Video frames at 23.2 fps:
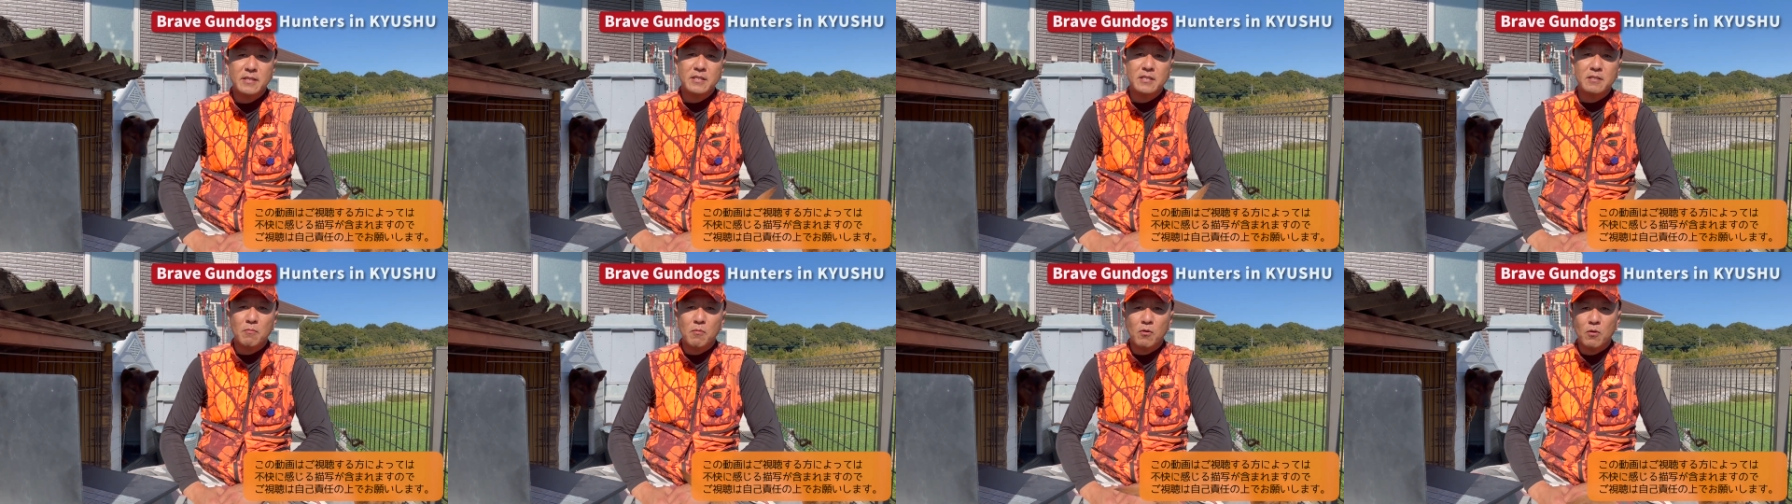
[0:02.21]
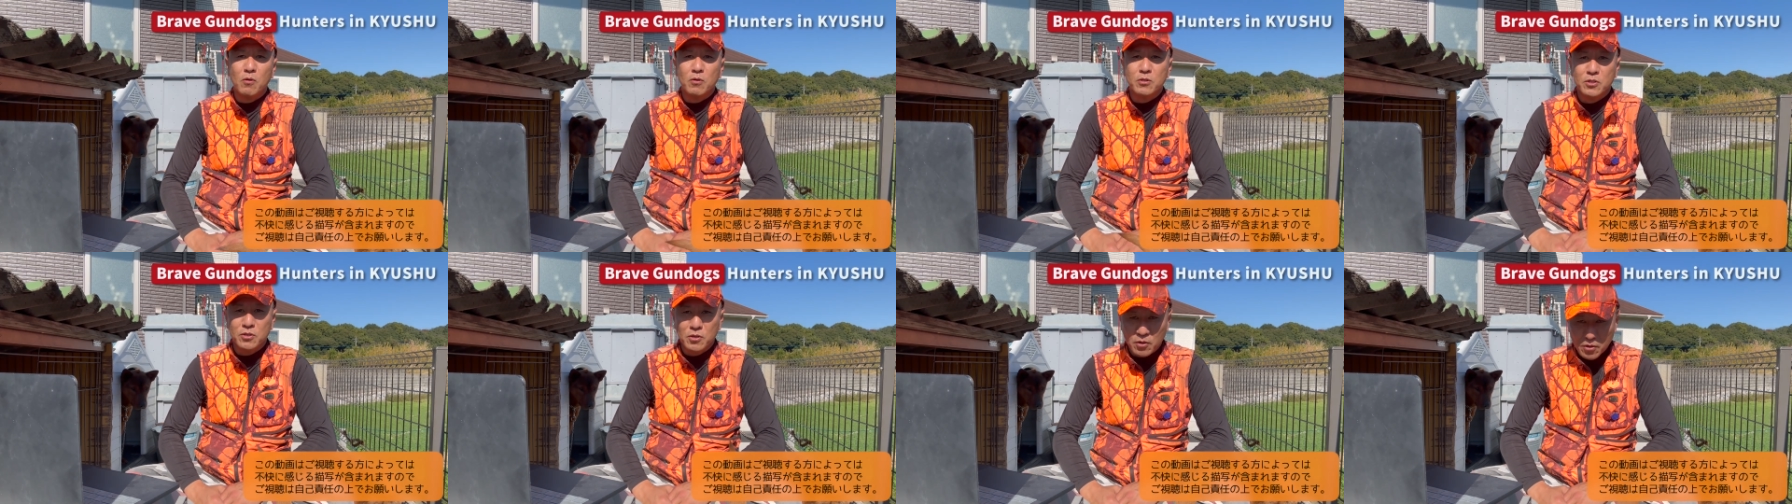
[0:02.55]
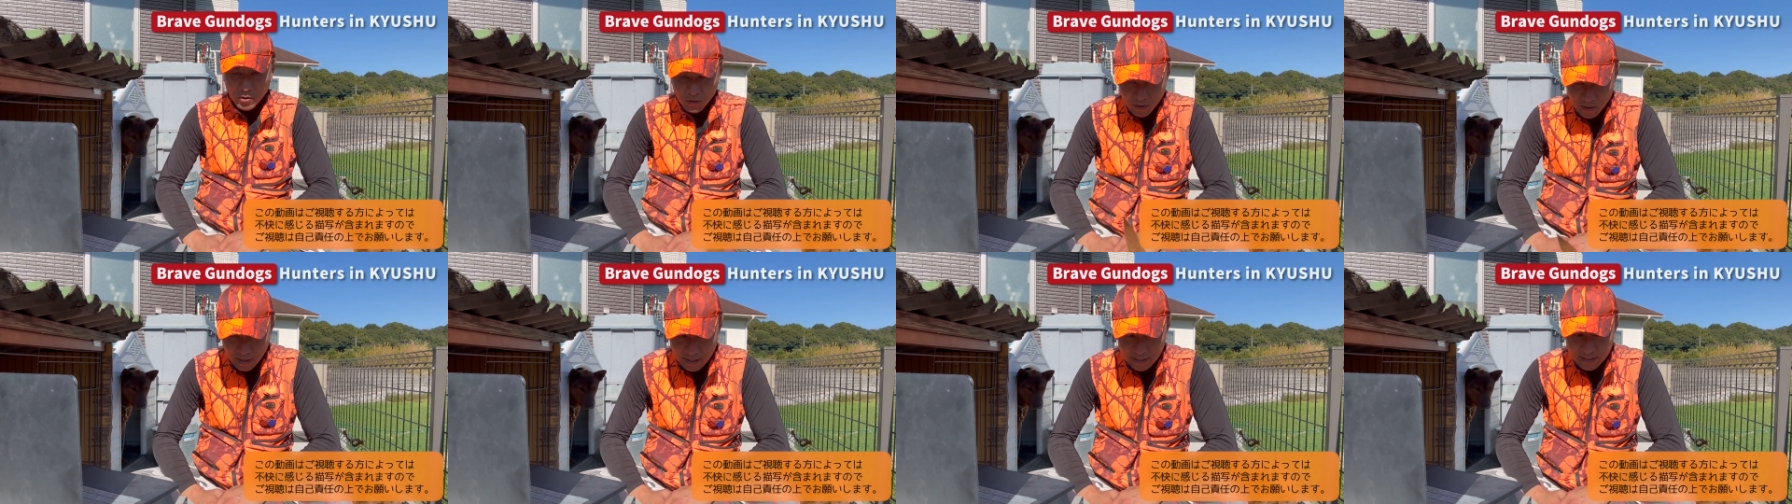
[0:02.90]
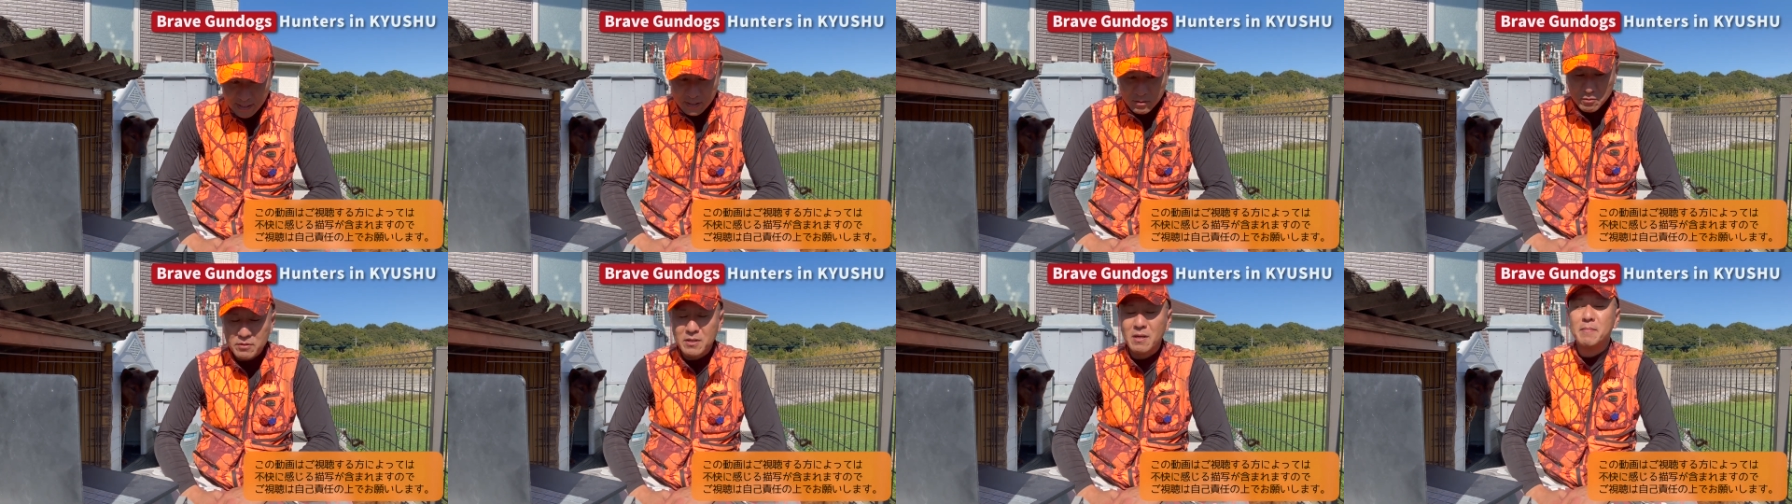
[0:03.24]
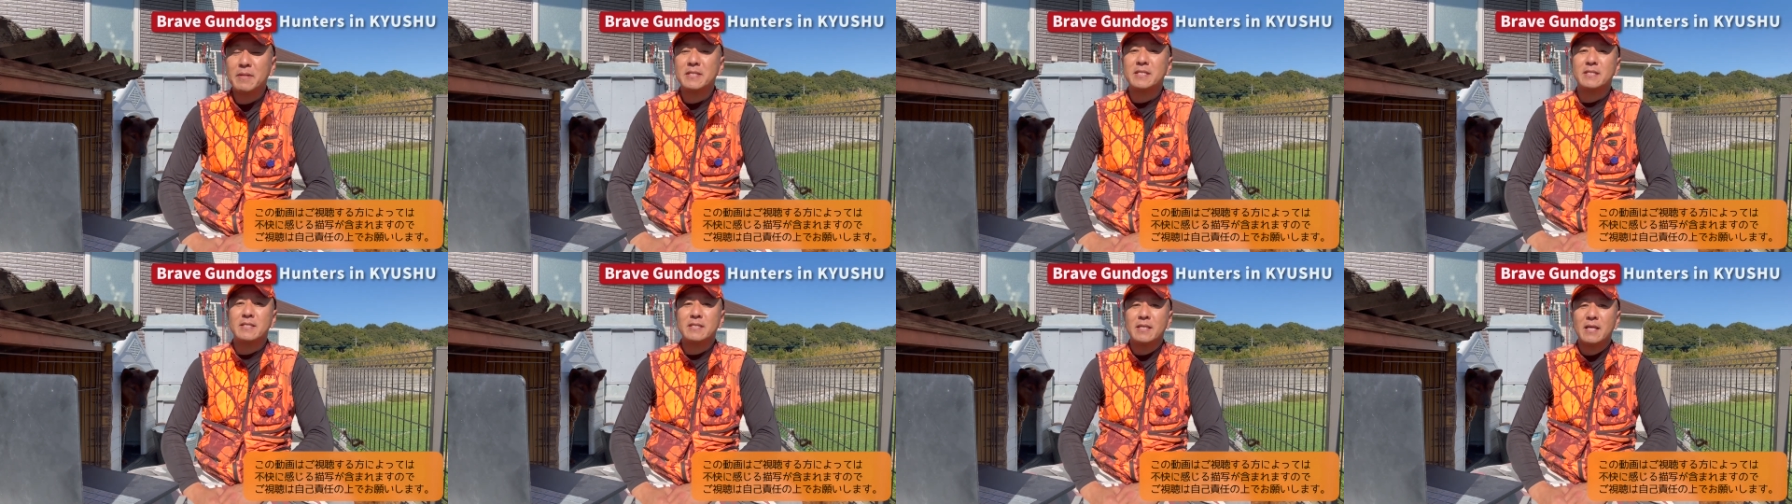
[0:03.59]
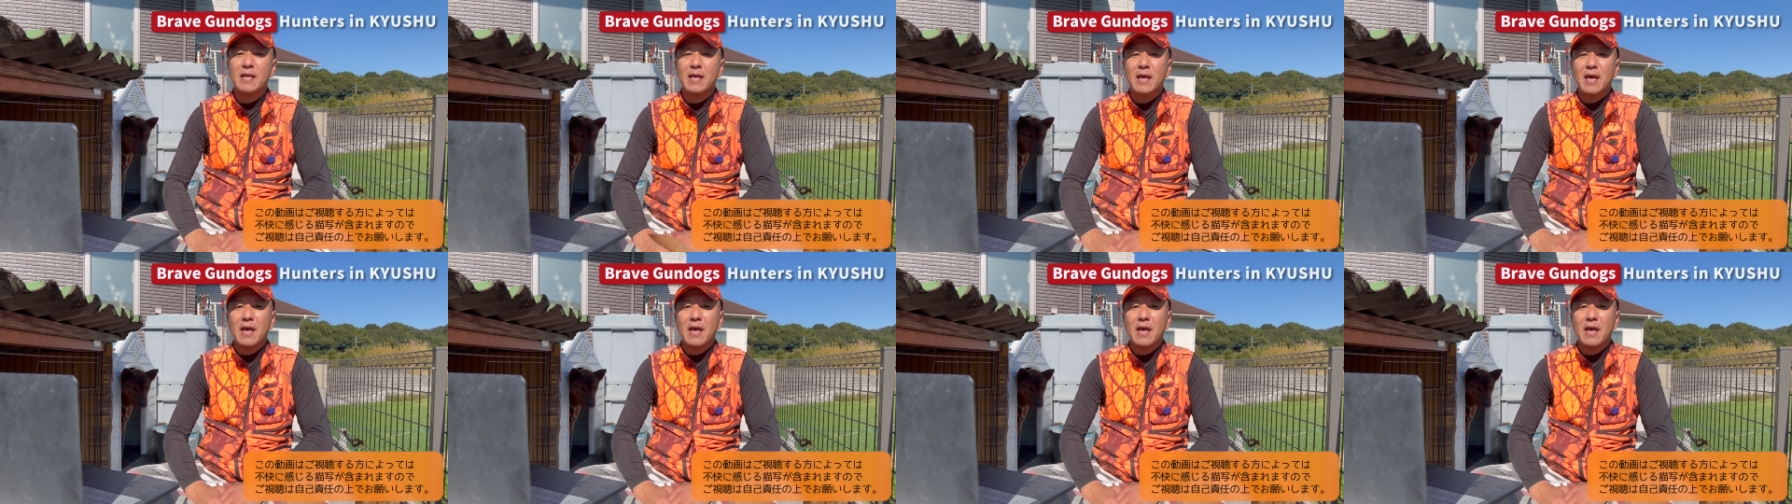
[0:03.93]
いつもご視聴ありがとうございます。